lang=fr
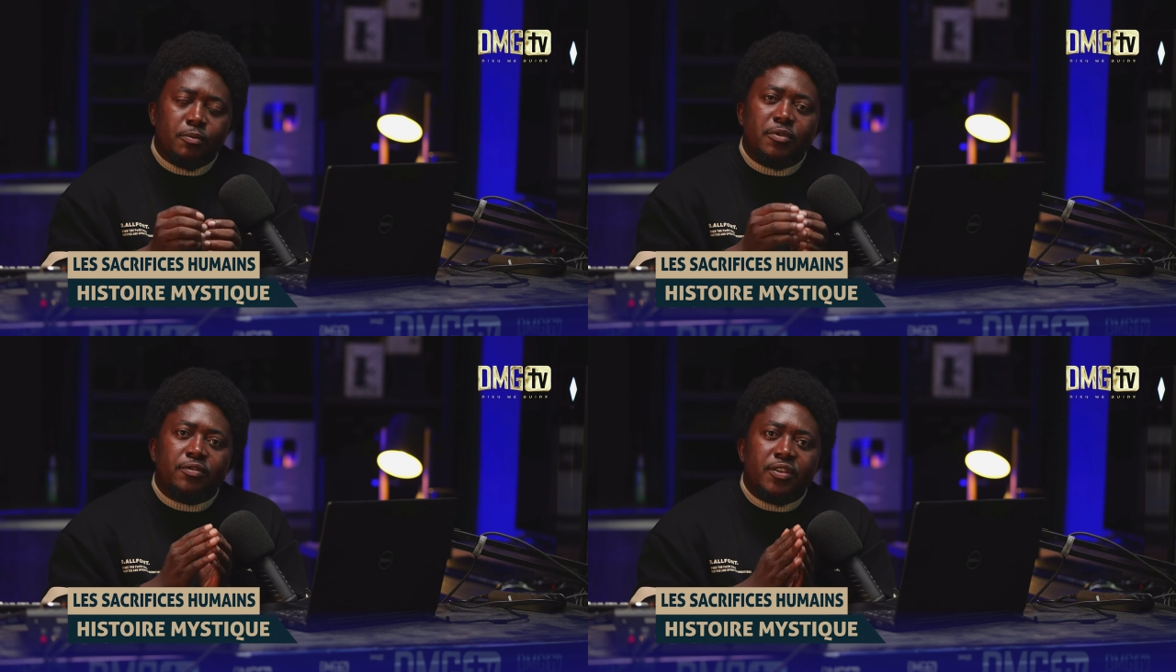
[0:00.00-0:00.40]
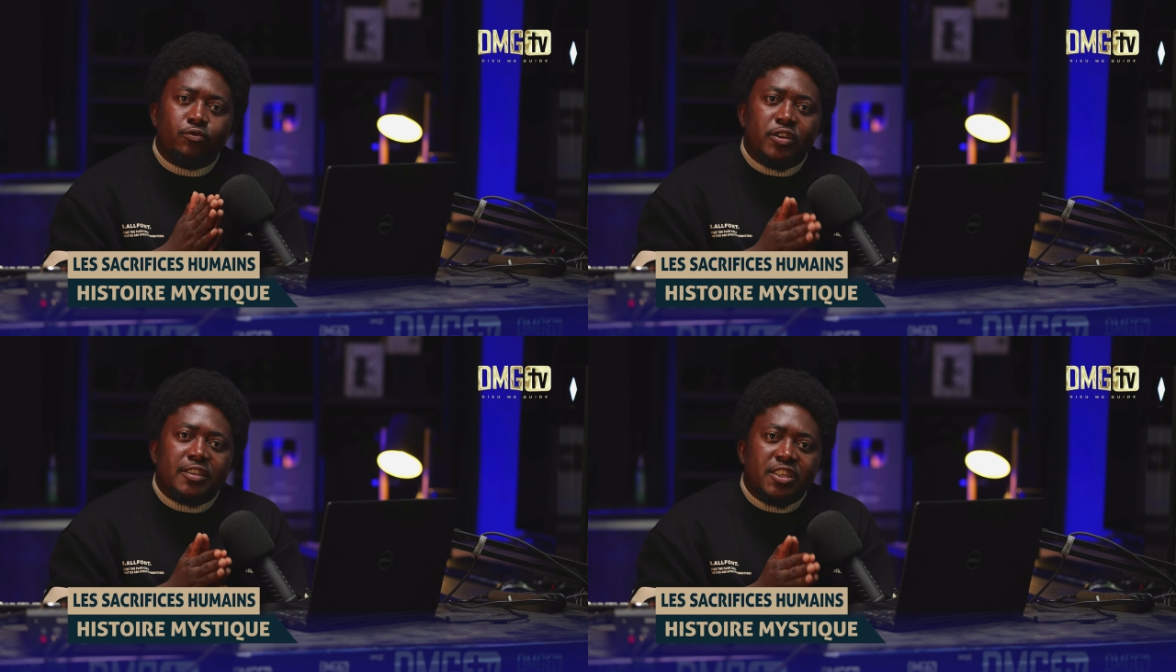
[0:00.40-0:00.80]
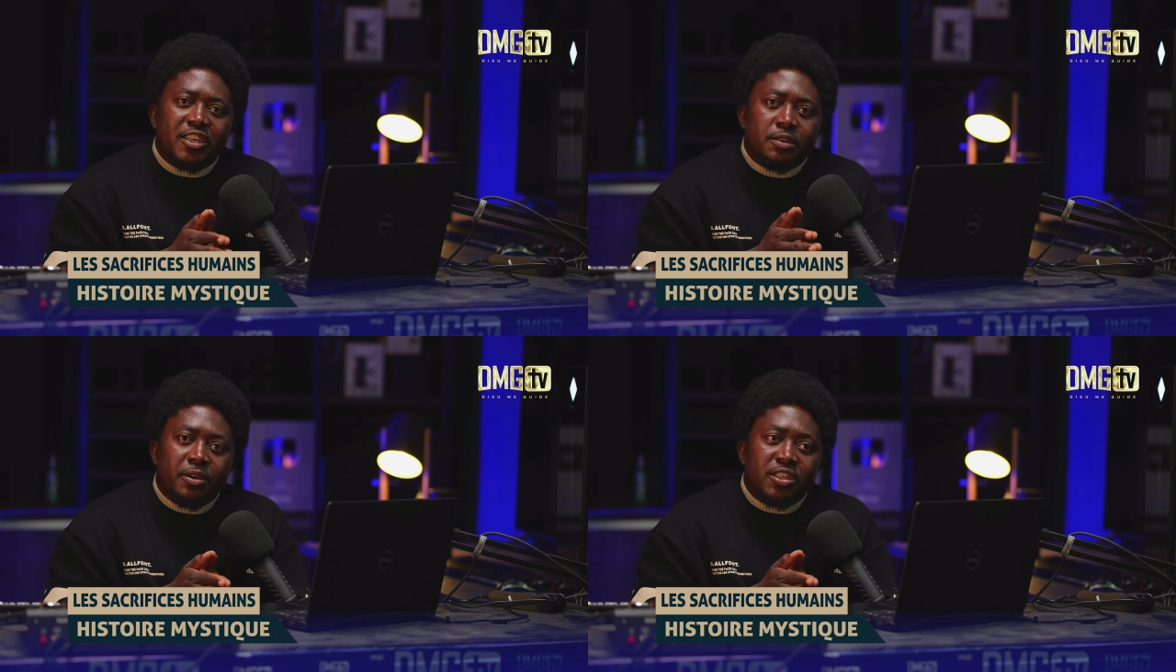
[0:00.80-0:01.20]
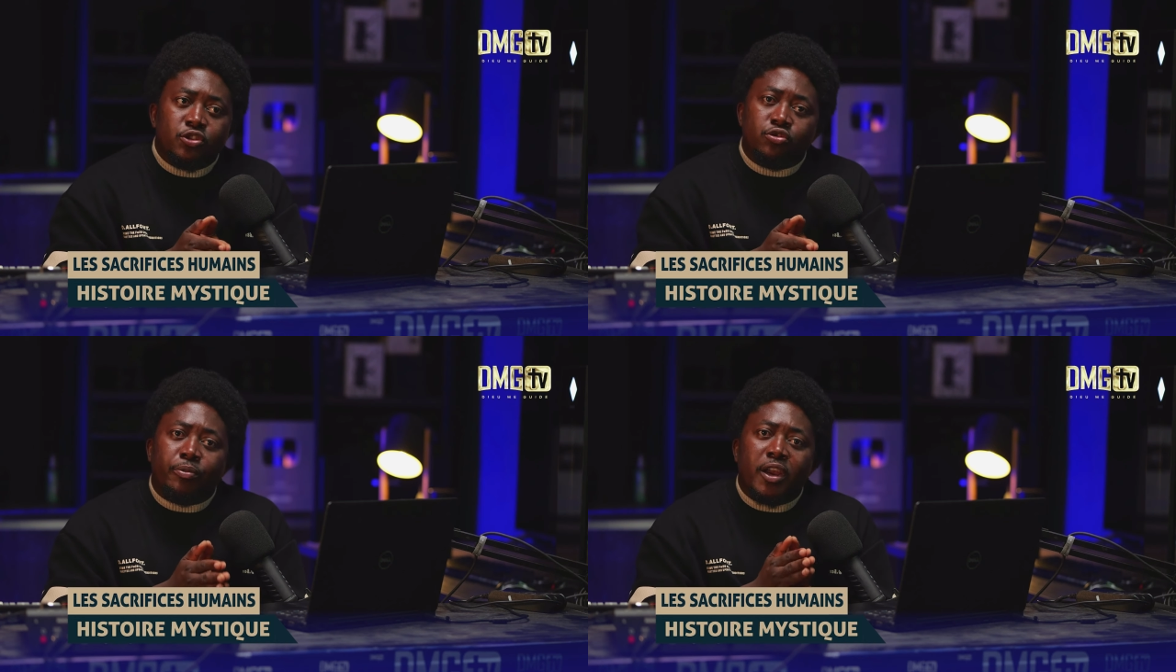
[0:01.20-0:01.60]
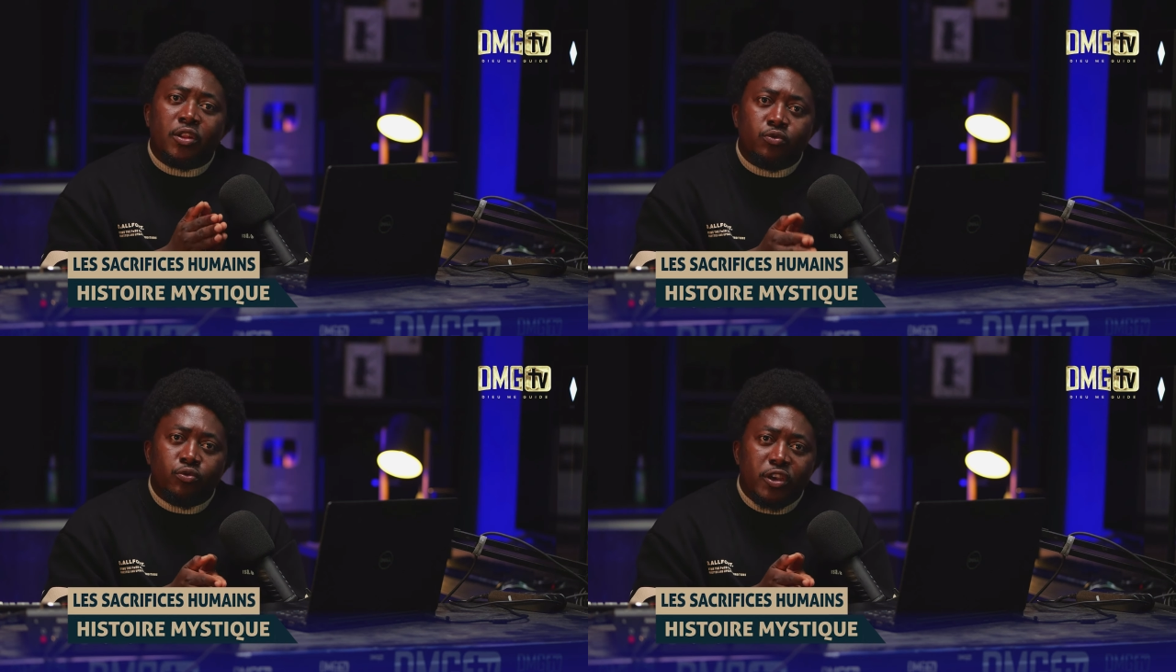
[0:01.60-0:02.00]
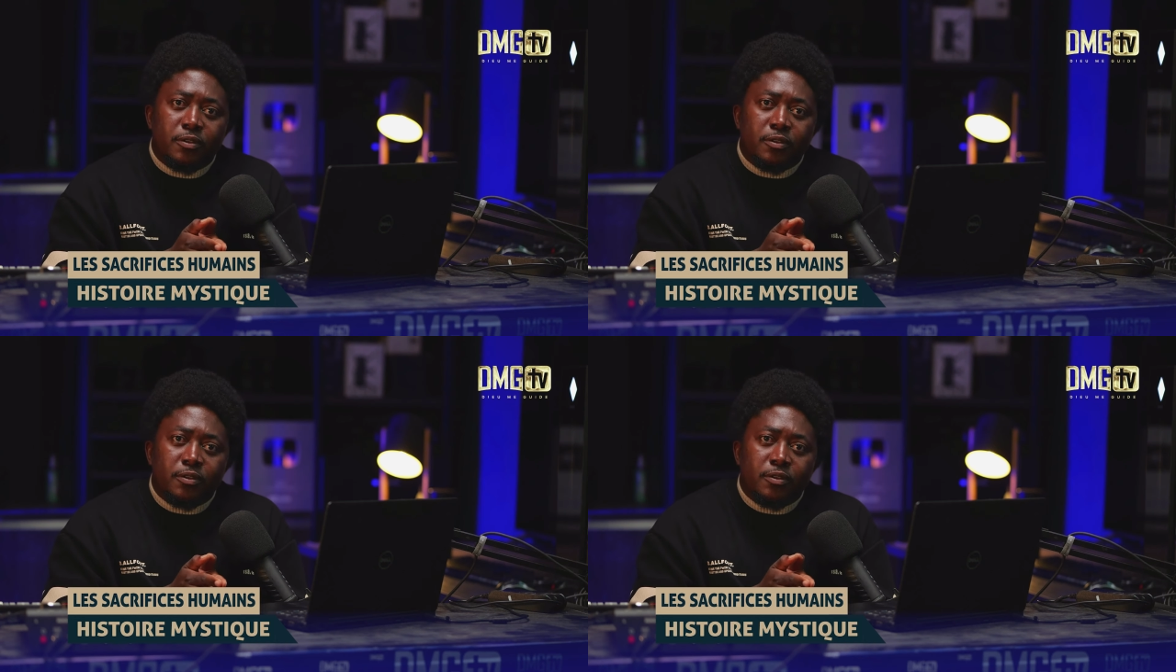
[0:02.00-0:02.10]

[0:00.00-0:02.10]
Méfiez-vous de ces gens, c'est parce qu'ils sont prêts à tout.